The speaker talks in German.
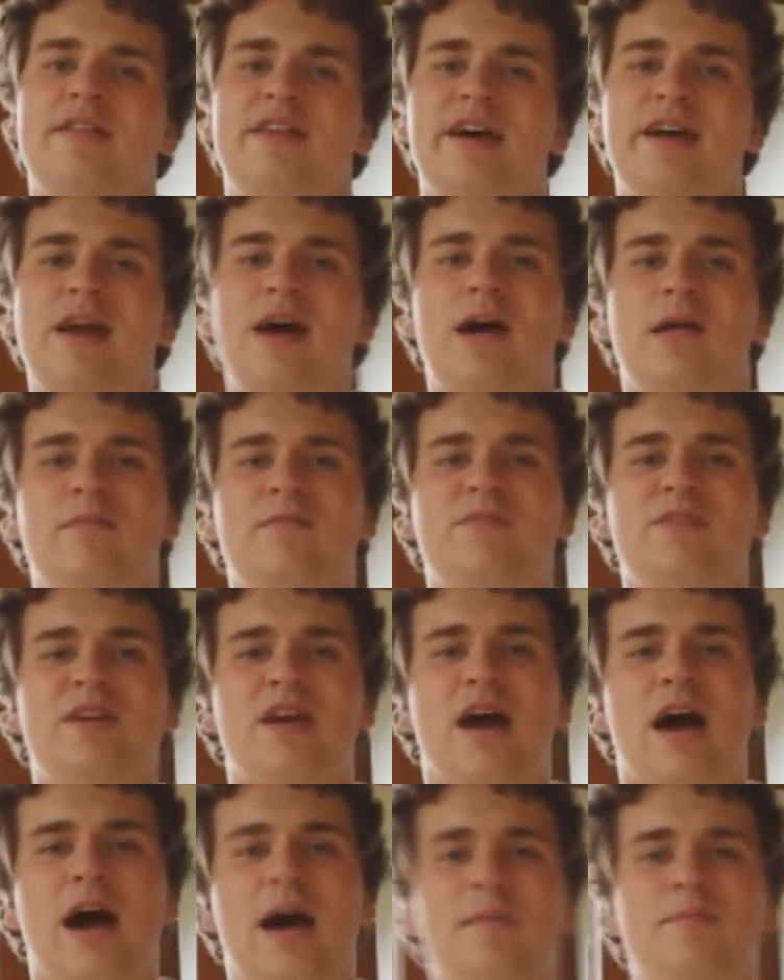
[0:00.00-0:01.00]
Dann haben
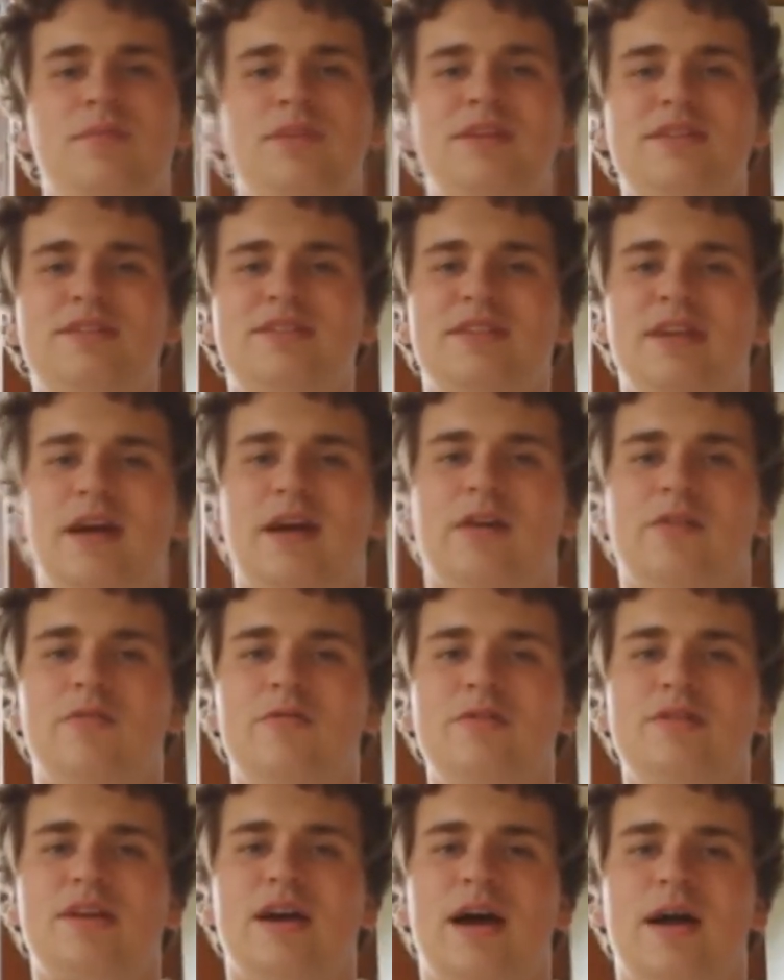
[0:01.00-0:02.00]
wir am
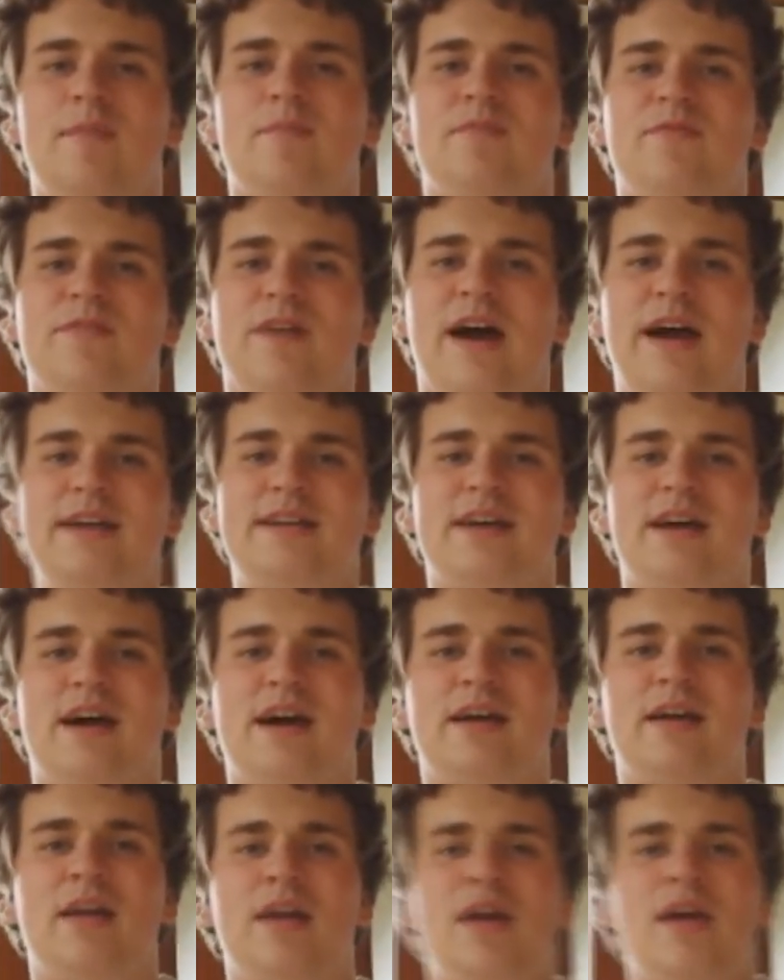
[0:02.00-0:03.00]
Dienstag und am
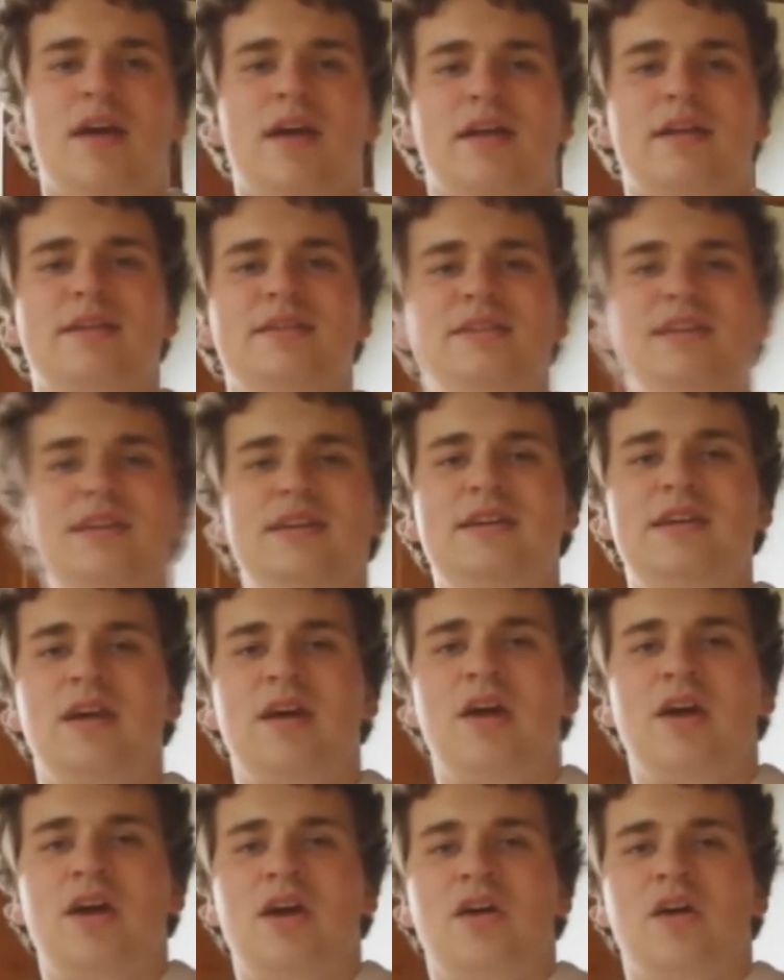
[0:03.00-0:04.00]
Freitag
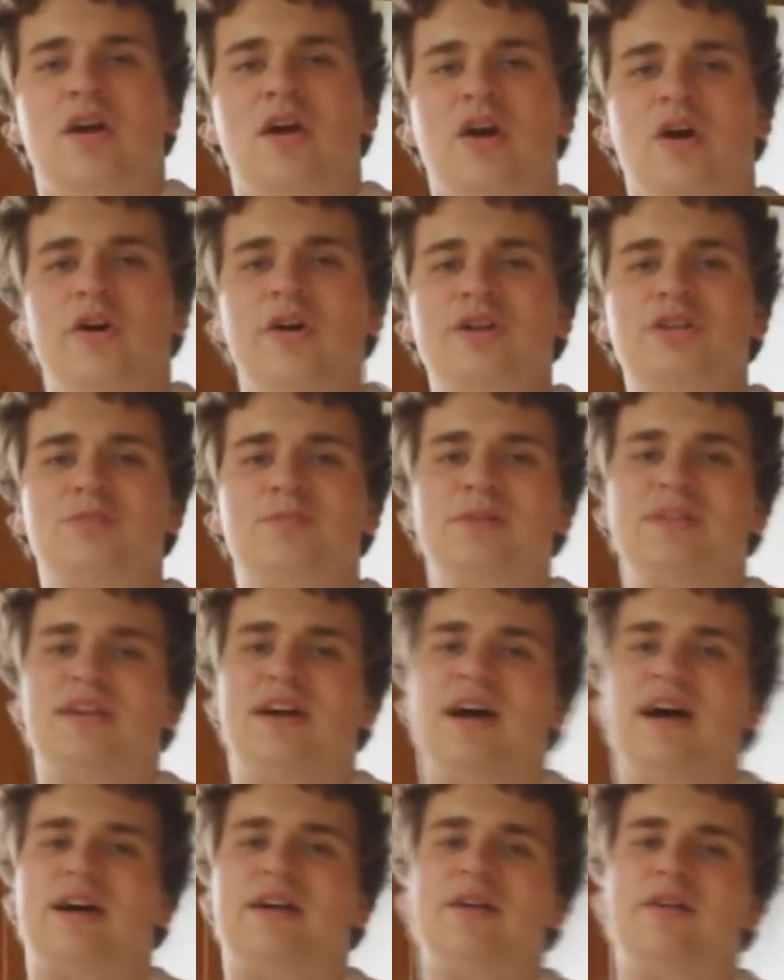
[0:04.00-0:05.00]
die äh,
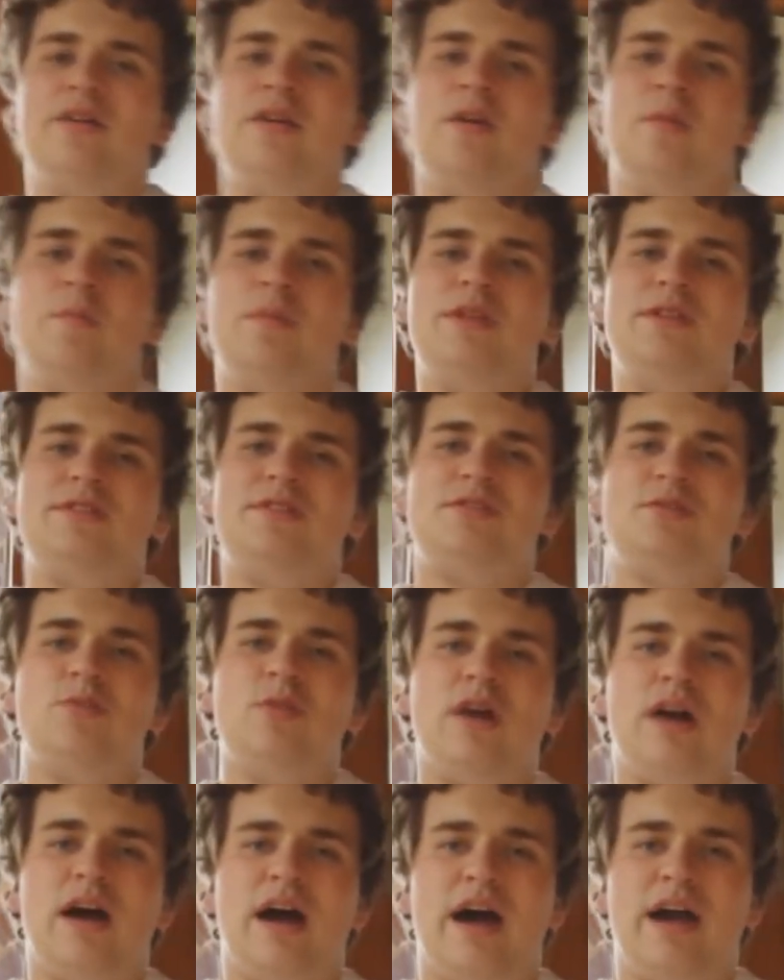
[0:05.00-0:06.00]
Rollenspieltage mit
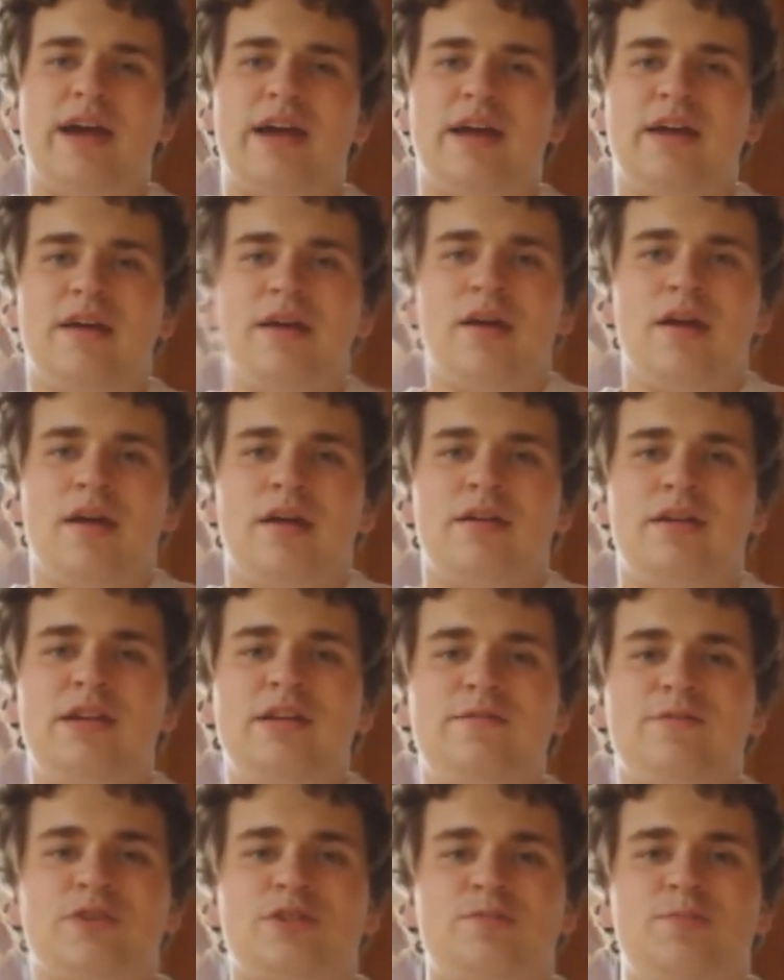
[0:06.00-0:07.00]
Eye,
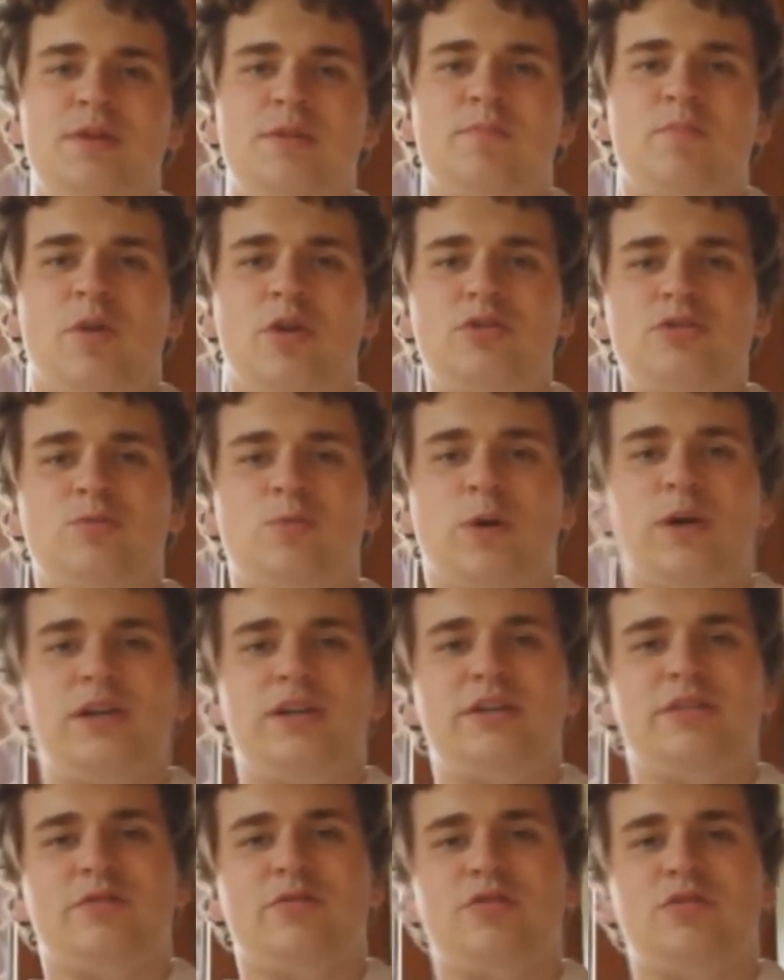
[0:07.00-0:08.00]
Need for Speed Most
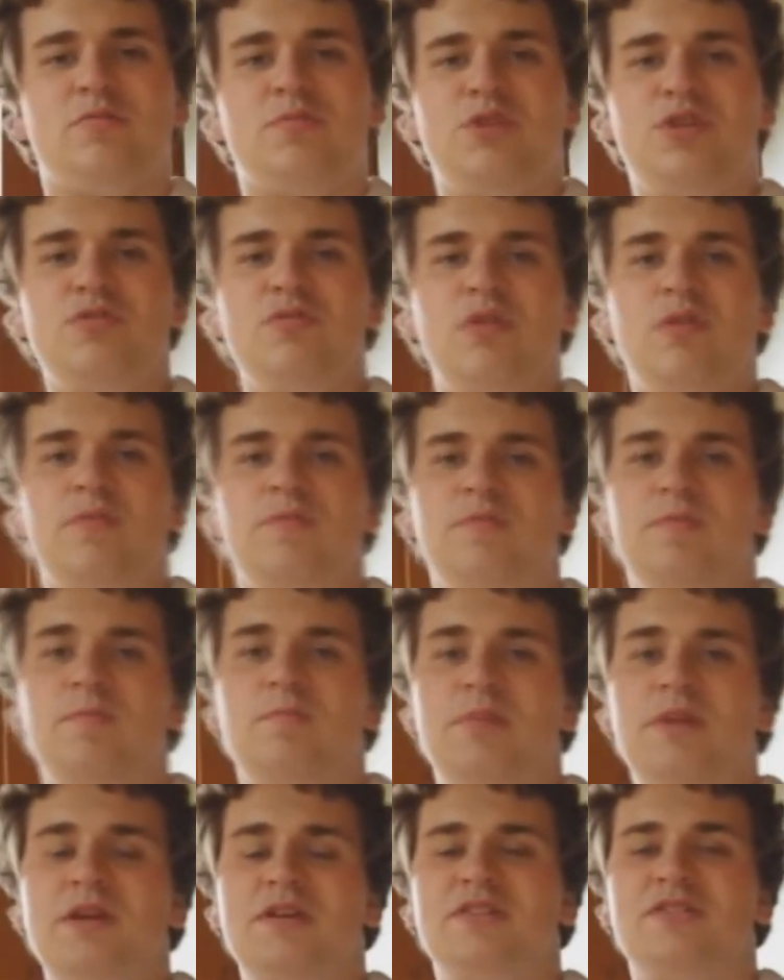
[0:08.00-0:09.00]
Wanted und dem
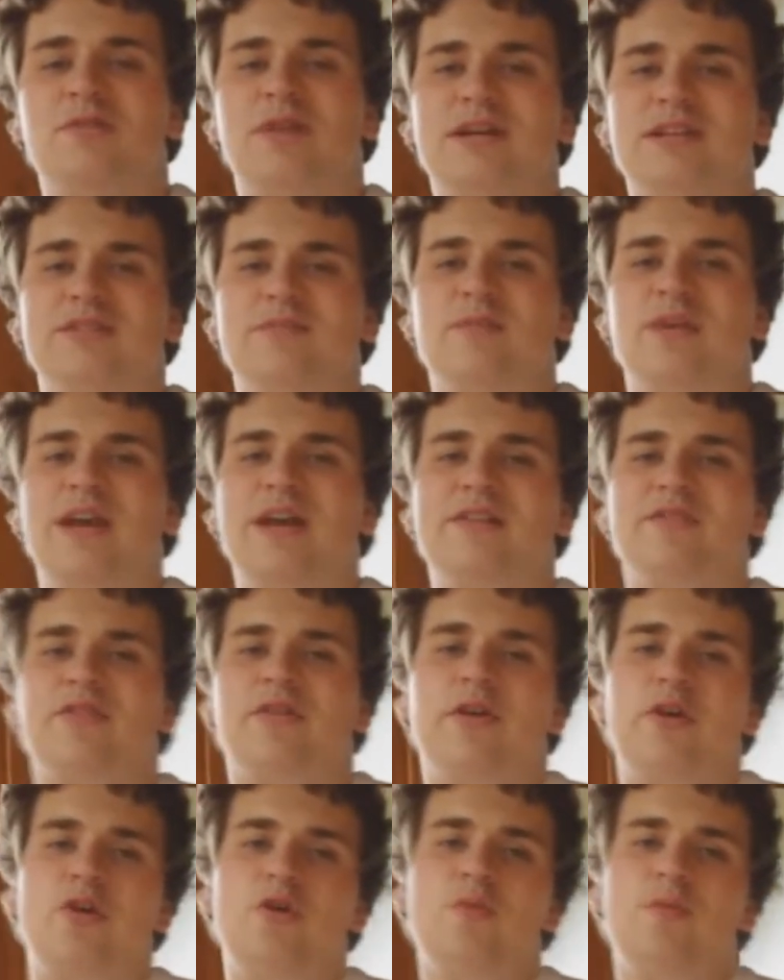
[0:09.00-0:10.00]
European Truck
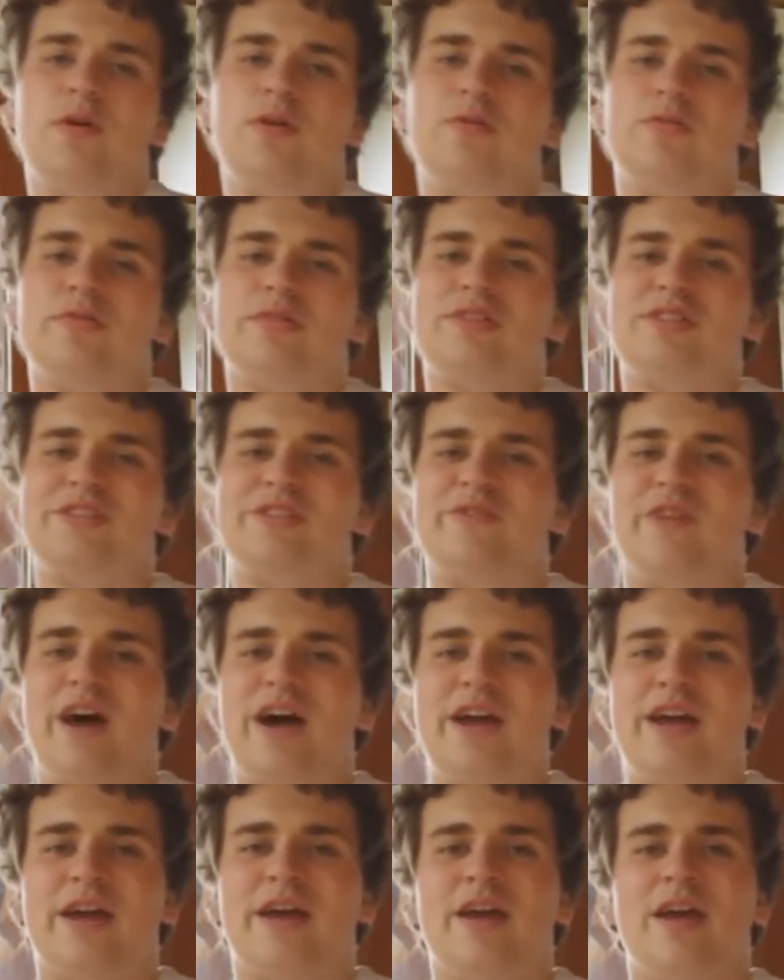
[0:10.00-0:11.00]
Simulator Nummer
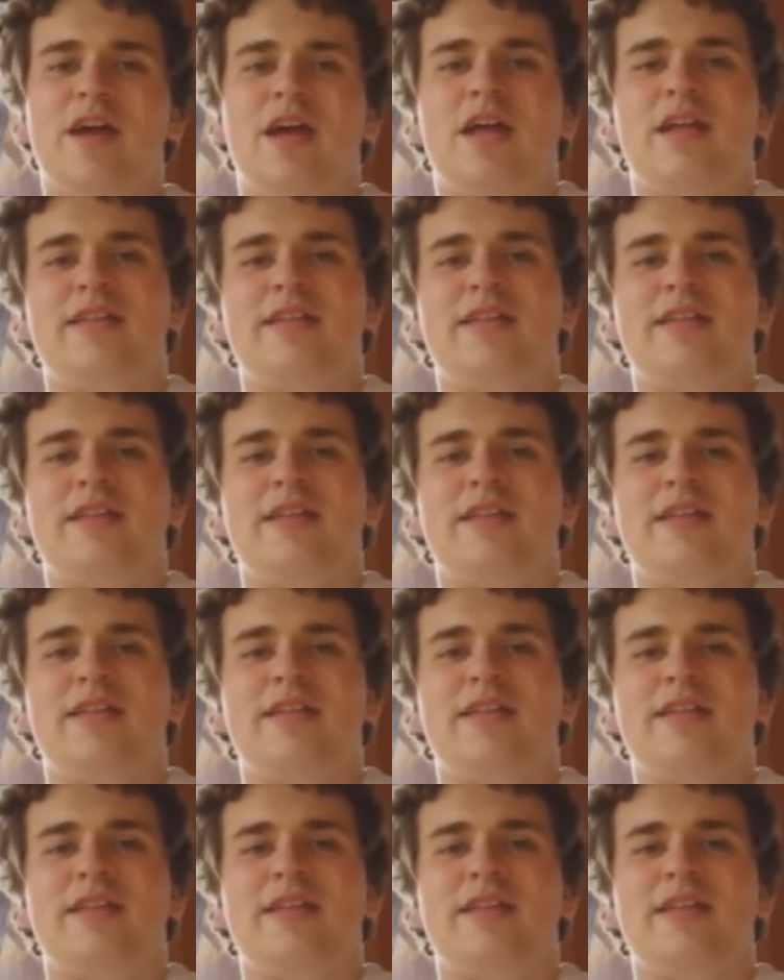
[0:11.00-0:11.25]
2.